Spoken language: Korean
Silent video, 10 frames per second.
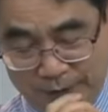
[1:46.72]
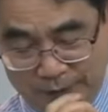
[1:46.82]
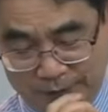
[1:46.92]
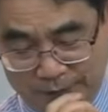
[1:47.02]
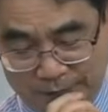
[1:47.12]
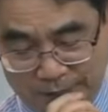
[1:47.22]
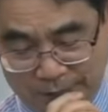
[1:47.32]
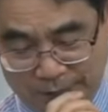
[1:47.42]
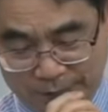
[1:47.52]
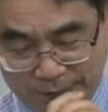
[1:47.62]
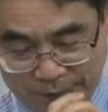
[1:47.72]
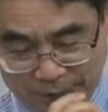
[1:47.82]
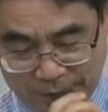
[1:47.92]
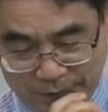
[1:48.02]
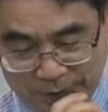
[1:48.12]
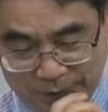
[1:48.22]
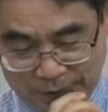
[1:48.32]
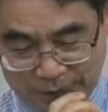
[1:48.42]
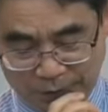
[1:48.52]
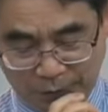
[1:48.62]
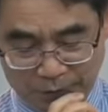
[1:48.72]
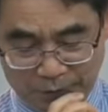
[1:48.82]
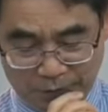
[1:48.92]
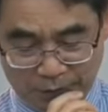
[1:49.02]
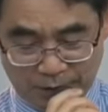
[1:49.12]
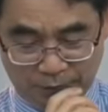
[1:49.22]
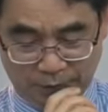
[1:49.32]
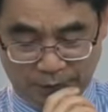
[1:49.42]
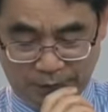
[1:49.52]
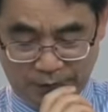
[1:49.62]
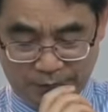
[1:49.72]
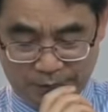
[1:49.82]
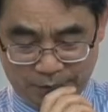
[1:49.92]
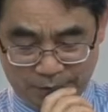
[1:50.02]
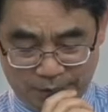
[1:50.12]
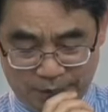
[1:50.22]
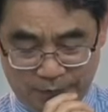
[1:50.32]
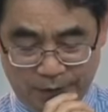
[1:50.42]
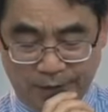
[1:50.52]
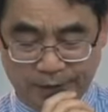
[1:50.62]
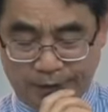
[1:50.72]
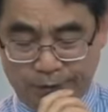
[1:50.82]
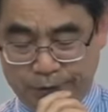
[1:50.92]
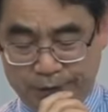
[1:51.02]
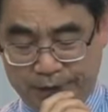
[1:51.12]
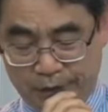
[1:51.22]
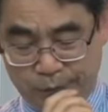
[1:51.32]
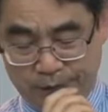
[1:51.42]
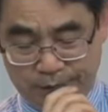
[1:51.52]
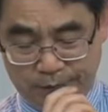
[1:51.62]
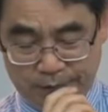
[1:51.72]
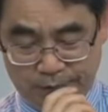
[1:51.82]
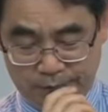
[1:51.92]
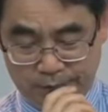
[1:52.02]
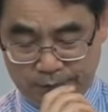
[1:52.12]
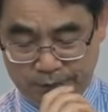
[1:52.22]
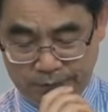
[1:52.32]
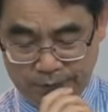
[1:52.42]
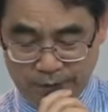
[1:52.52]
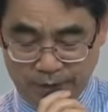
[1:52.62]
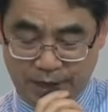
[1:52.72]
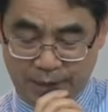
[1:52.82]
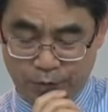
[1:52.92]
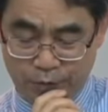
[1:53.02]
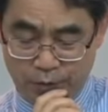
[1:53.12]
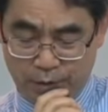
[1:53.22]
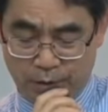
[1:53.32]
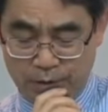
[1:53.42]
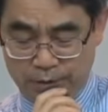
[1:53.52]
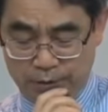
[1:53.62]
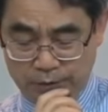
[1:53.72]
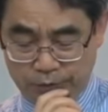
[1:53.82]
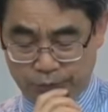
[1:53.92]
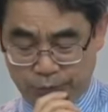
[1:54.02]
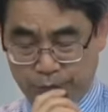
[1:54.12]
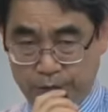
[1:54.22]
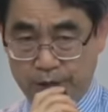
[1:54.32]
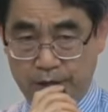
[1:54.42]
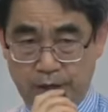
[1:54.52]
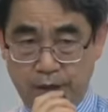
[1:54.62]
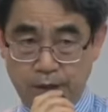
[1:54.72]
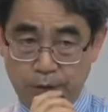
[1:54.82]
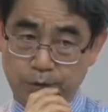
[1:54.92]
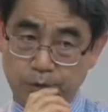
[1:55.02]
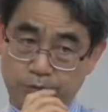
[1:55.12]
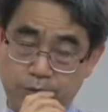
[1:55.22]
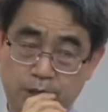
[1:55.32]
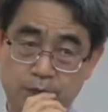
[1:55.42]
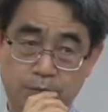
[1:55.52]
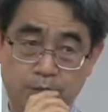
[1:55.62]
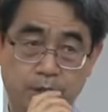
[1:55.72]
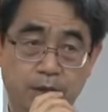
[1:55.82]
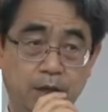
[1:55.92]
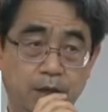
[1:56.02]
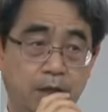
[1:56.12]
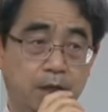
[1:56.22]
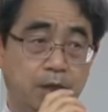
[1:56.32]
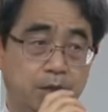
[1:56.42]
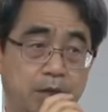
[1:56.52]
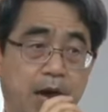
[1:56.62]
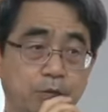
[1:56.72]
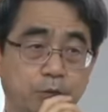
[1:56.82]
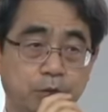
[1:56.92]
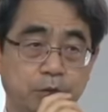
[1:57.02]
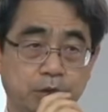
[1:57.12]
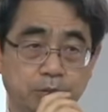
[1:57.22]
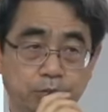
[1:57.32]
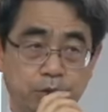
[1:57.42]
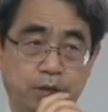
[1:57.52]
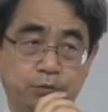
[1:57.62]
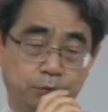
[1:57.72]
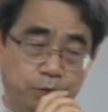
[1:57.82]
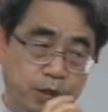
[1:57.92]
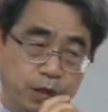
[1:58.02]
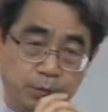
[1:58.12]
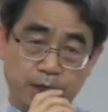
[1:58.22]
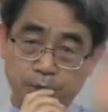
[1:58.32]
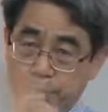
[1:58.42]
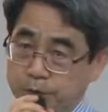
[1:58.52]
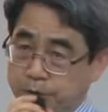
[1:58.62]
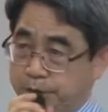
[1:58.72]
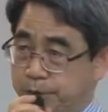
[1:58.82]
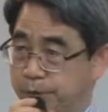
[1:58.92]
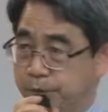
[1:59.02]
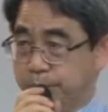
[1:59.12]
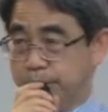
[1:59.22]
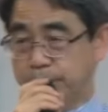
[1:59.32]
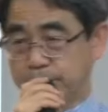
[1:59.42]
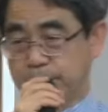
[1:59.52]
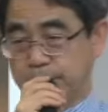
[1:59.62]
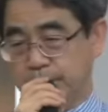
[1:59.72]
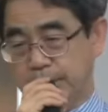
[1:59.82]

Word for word: 자, 그래서 거기 그 절들을 나눠놨는데 1절에 자유인다움이라고 하는 것은 재물과 관련된 중용이다. 이게 중간입니다. 그 양쪽 끝은 뭐냐? 중용이라고 하면 양쪽 끝이 있죠? 여러분 되게